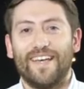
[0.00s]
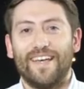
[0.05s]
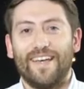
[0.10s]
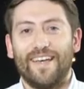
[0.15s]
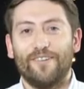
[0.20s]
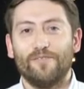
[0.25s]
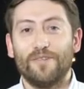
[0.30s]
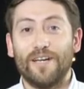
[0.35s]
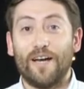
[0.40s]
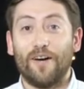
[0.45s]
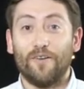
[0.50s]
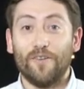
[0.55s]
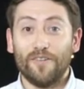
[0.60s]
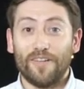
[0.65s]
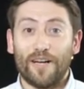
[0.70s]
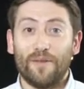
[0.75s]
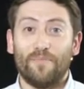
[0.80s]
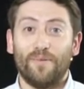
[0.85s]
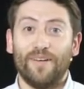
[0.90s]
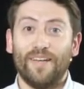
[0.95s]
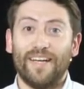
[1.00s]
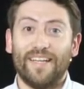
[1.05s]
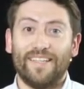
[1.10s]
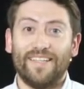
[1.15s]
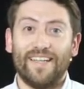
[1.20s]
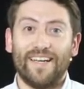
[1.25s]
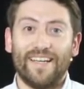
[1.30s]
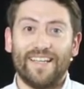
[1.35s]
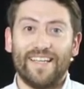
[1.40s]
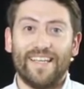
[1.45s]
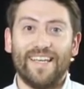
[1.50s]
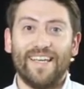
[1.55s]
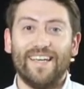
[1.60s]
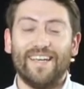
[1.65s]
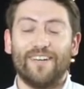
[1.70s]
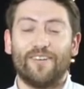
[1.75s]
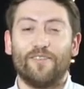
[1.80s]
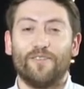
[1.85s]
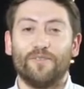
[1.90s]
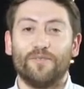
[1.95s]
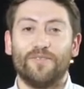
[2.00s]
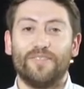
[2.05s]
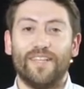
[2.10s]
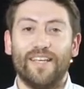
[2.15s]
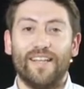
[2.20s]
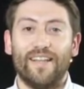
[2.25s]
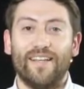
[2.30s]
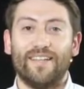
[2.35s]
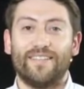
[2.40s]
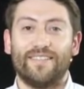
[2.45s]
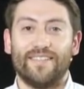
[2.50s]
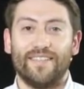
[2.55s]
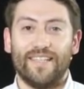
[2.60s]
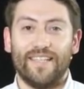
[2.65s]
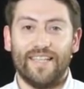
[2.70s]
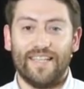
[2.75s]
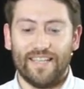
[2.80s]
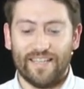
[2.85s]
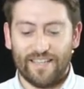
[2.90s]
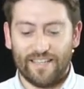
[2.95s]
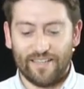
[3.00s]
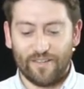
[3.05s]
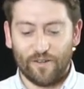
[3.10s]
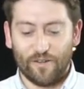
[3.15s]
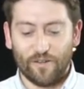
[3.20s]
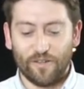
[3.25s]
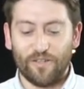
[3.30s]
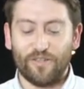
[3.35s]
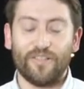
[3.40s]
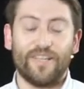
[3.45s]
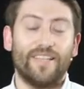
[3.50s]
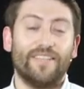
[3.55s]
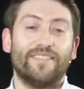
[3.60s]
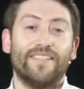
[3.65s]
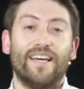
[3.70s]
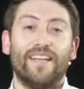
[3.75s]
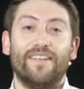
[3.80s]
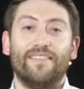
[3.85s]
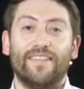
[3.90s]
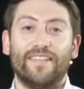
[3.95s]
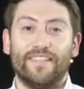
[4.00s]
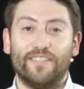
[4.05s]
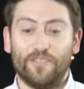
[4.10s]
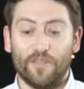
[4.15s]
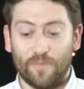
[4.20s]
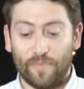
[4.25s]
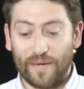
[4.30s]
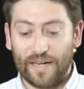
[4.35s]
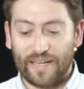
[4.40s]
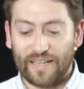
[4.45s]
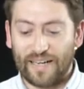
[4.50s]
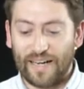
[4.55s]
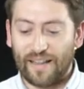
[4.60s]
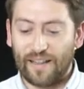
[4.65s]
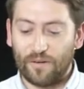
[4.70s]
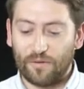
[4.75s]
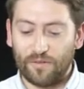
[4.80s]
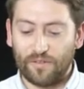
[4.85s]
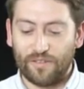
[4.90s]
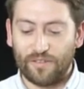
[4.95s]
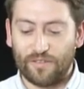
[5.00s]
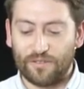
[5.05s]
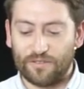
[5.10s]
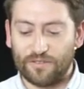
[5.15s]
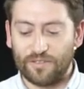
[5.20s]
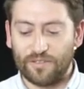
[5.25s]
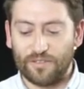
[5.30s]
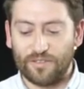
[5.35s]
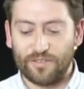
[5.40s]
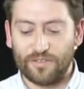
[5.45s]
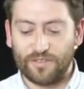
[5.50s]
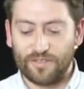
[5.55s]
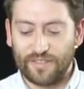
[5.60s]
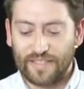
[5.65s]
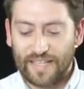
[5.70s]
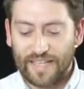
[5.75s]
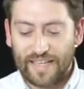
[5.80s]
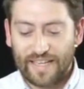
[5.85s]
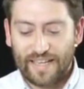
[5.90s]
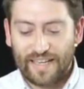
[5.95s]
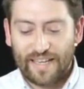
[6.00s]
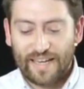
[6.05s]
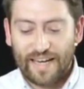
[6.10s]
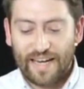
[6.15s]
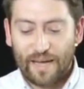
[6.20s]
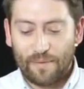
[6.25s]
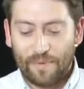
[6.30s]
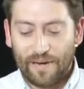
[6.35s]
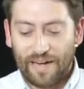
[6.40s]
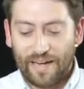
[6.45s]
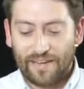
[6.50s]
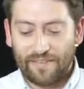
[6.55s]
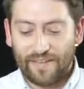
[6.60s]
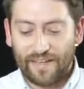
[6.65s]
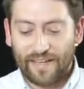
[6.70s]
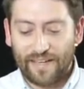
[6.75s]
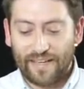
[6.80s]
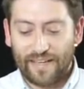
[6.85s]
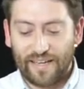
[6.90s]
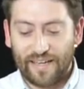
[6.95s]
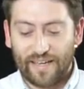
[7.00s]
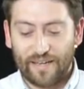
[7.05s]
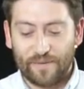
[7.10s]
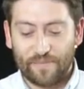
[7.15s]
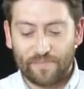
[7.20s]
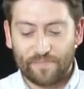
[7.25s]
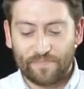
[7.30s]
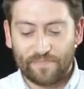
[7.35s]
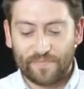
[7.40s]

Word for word: una honra poder estar aquí con ustedes y oro que sea de bendición para cada uno de nosotros la palabra que,